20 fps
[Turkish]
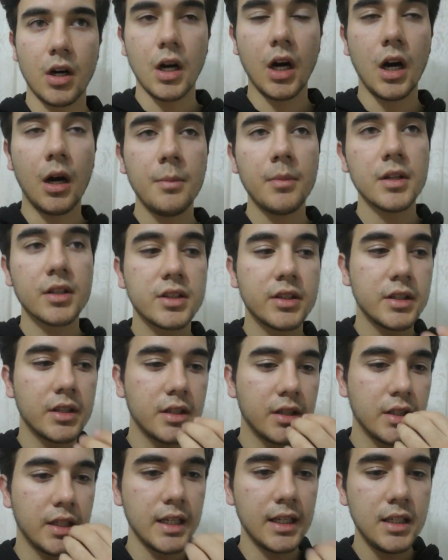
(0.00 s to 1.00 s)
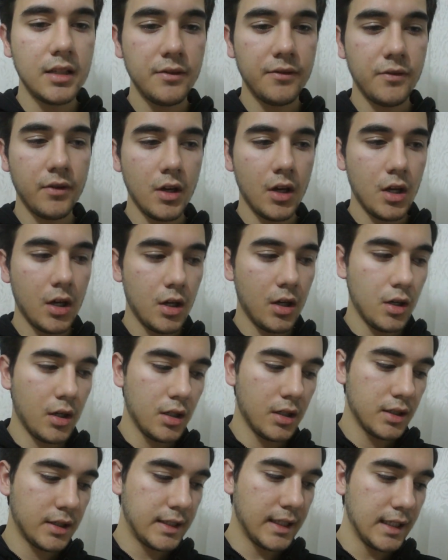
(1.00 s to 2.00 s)
Ama telif
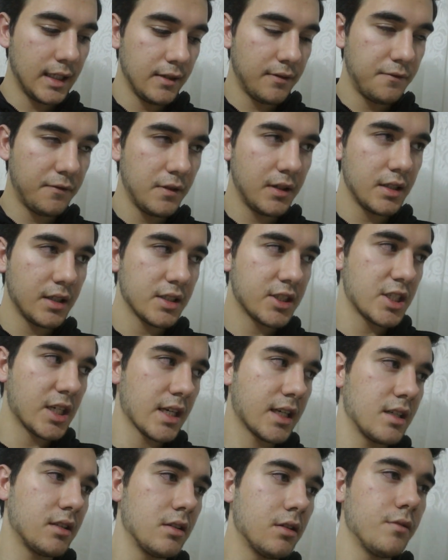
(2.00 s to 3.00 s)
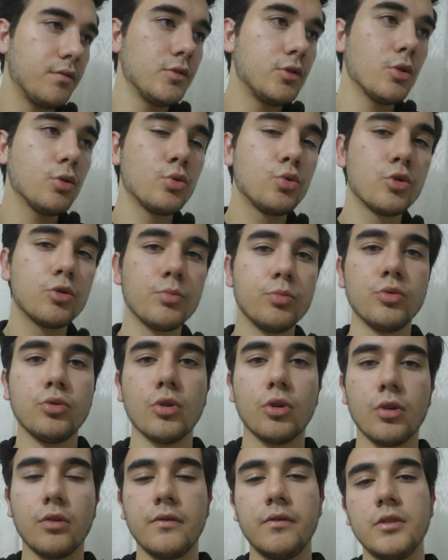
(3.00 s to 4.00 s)
telifli şekilde video durmuyor.